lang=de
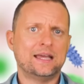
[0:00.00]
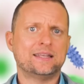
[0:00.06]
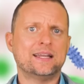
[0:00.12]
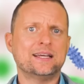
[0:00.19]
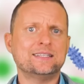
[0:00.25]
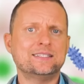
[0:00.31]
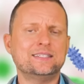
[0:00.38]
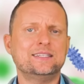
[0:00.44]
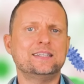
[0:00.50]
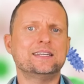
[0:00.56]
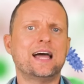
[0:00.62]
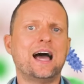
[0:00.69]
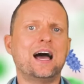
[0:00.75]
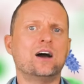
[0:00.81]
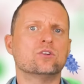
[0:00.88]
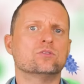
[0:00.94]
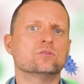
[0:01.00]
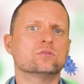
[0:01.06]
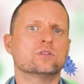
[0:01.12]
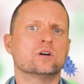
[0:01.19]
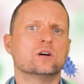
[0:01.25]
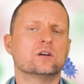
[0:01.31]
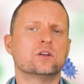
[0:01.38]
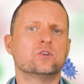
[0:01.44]
dass sich die Nahrung
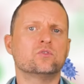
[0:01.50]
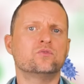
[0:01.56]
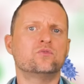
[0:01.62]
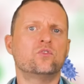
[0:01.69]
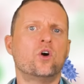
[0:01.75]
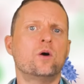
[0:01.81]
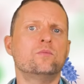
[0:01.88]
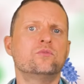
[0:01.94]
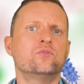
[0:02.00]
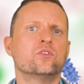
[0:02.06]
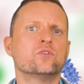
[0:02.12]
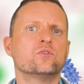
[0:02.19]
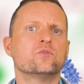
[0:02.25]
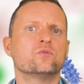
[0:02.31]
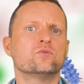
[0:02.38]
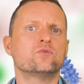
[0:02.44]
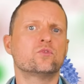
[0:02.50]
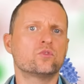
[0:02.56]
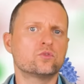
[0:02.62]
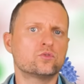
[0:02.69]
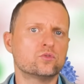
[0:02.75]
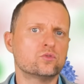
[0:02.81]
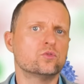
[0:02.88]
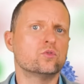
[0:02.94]
ja, in Form von
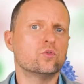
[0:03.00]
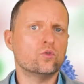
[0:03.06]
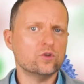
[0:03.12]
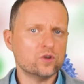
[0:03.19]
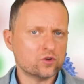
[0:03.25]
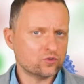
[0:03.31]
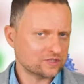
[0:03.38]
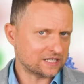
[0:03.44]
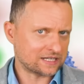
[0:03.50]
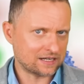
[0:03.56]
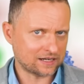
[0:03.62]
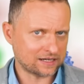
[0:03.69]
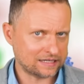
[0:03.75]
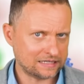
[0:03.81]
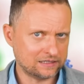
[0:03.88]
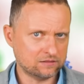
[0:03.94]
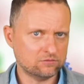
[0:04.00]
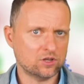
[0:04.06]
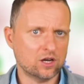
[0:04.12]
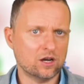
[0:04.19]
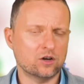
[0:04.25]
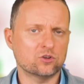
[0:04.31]
Fructo-Oligosacchariden ja,